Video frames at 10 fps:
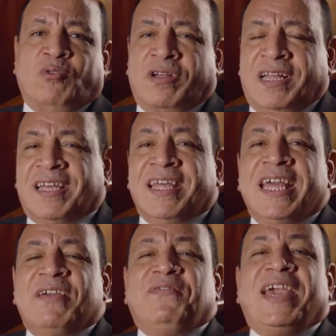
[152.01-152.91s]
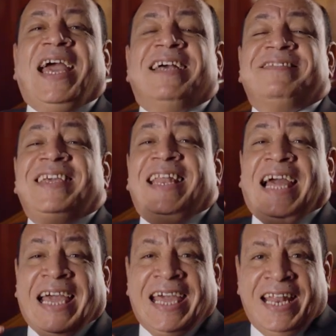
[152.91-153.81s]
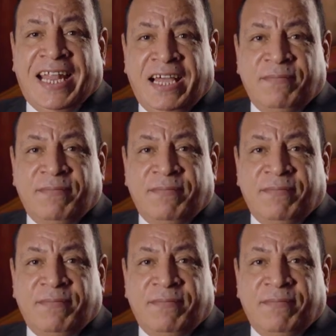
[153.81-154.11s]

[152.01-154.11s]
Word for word: مغلق في هذه الحاله